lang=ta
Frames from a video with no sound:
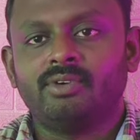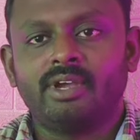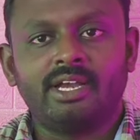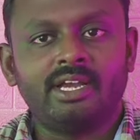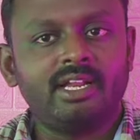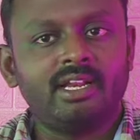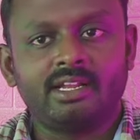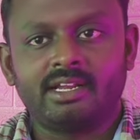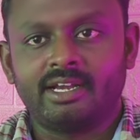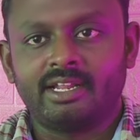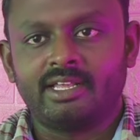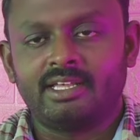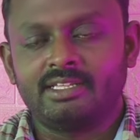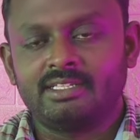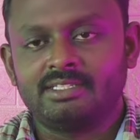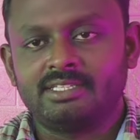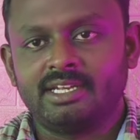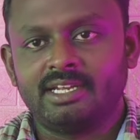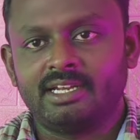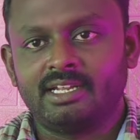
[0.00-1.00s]
ஃபைனல்
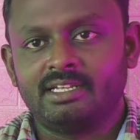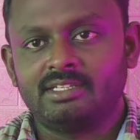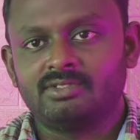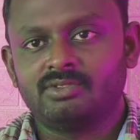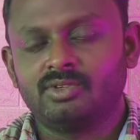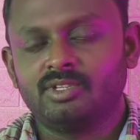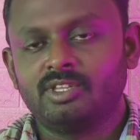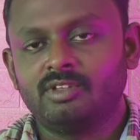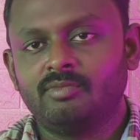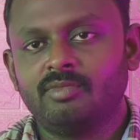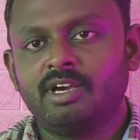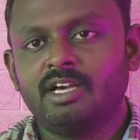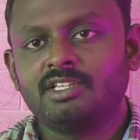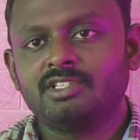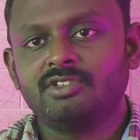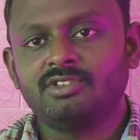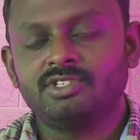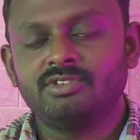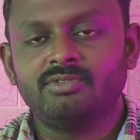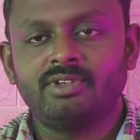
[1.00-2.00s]
கிடையாது சரிங்களா ஸோ இந்த
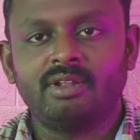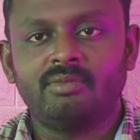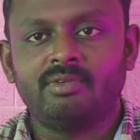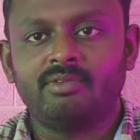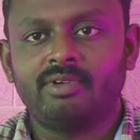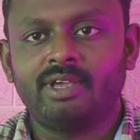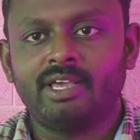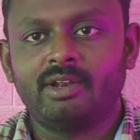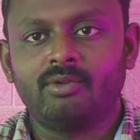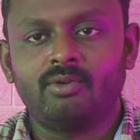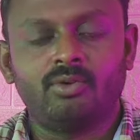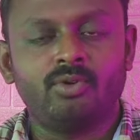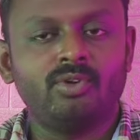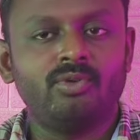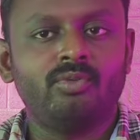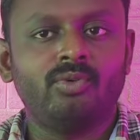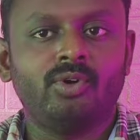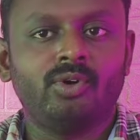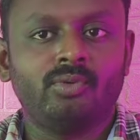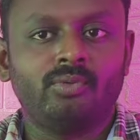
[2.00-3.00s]
மார்க்ஸ் வச்சு நம்ம வேறு
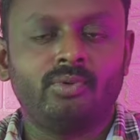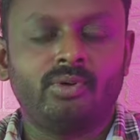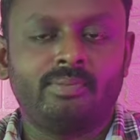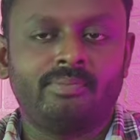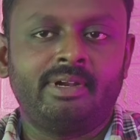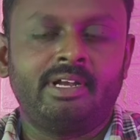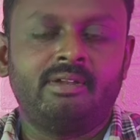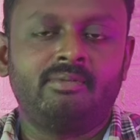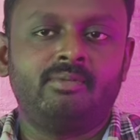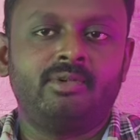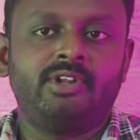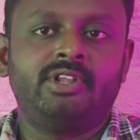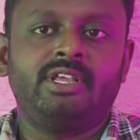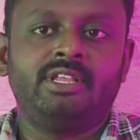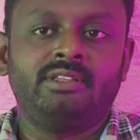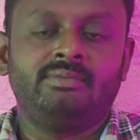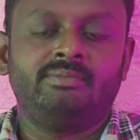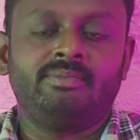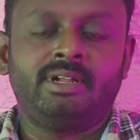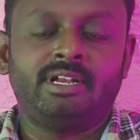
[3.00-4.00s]
ஒன்றும் பண்ண
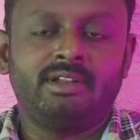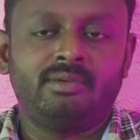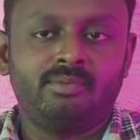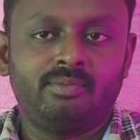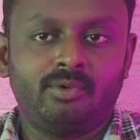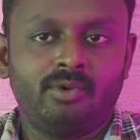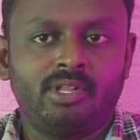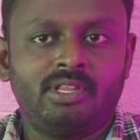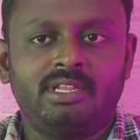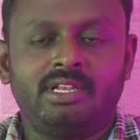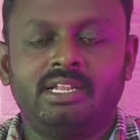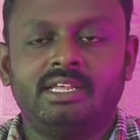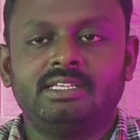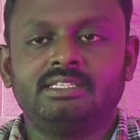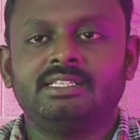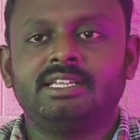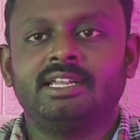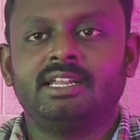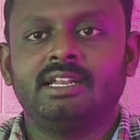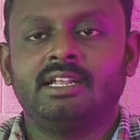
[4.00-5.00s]
முடியாது பண்ண போகிறதில்ல
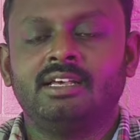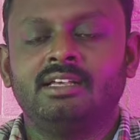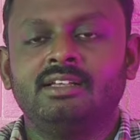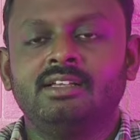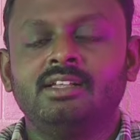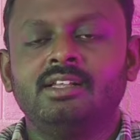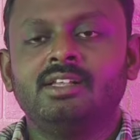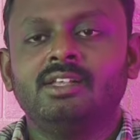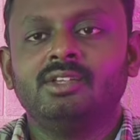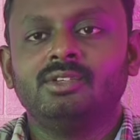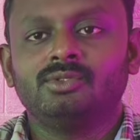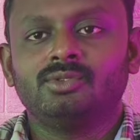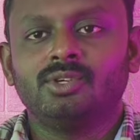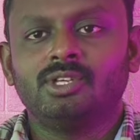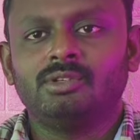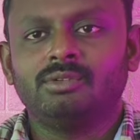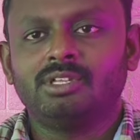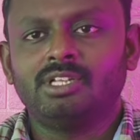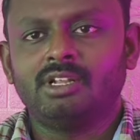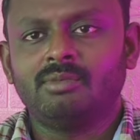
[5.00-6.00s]
சரிங்களா ஸோ
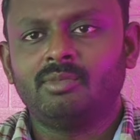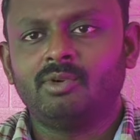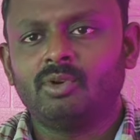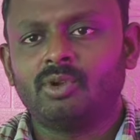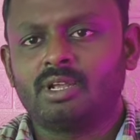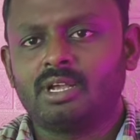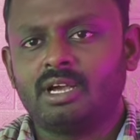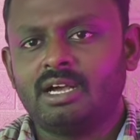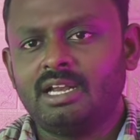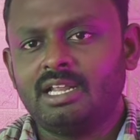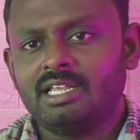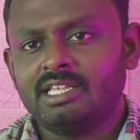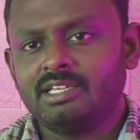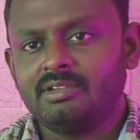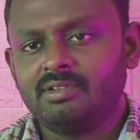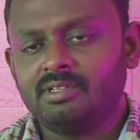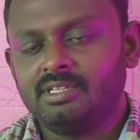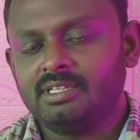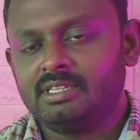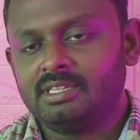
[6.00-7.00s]
இது வந்து நம்ம ஒரு
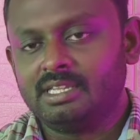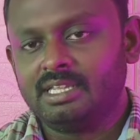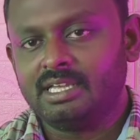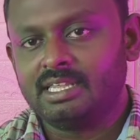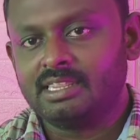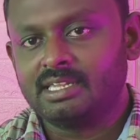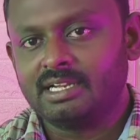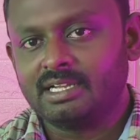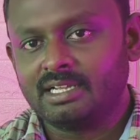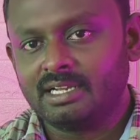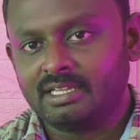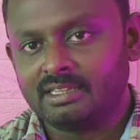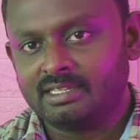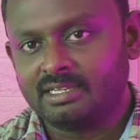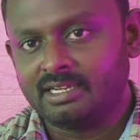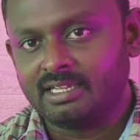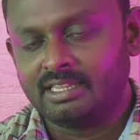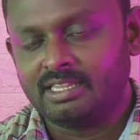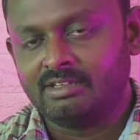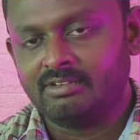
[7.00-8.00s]
காலேஜை வந்து
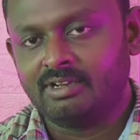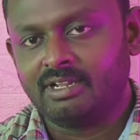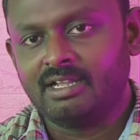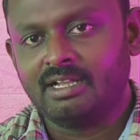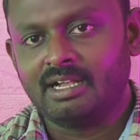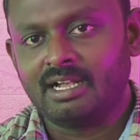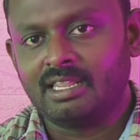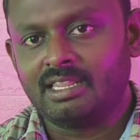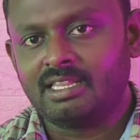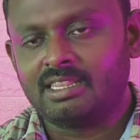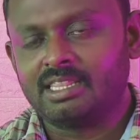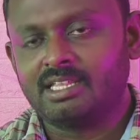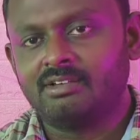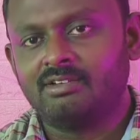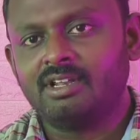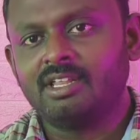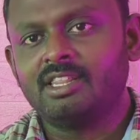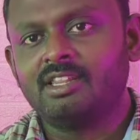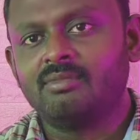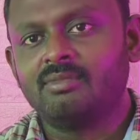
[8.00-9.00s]
தேர்ந்தெடுக்கிறது தானே தவிர அதை
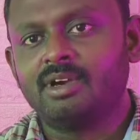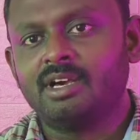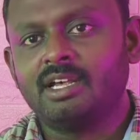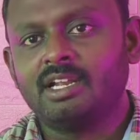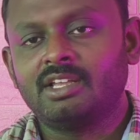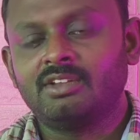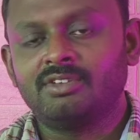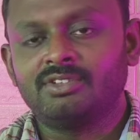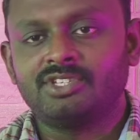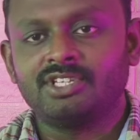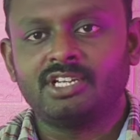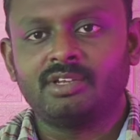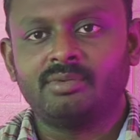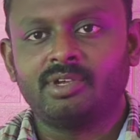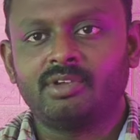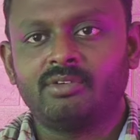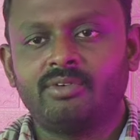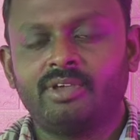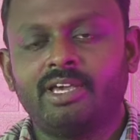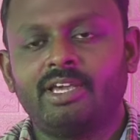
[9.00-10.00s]
தவிர இந்த மார்க் வச்சு
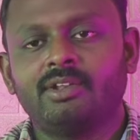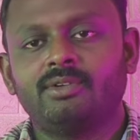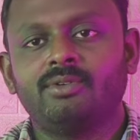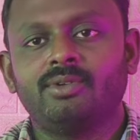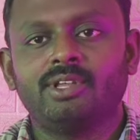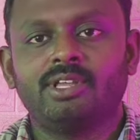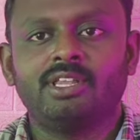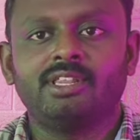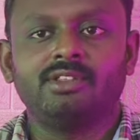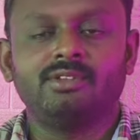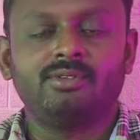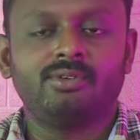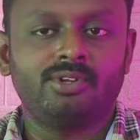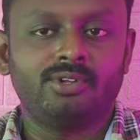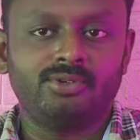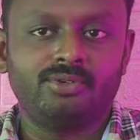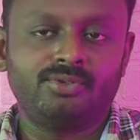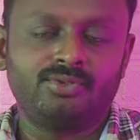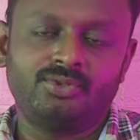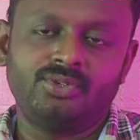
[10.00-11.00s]
நமக்கு வேறு ஒரு எந்த
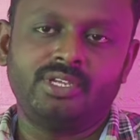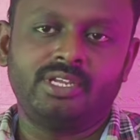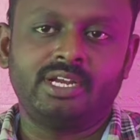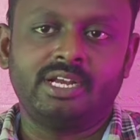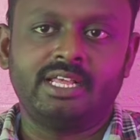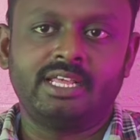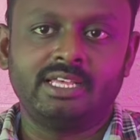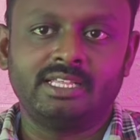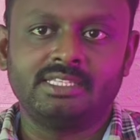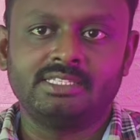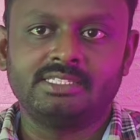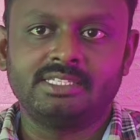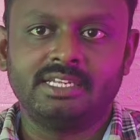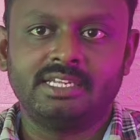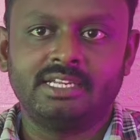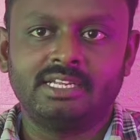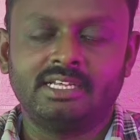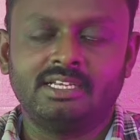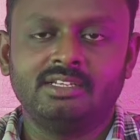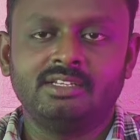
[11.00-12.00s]
ஒரு யூஸும் கிடையாது
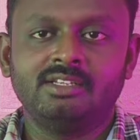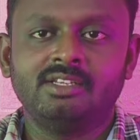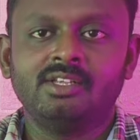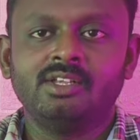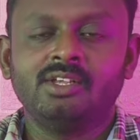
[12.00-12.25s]
சரிங்களா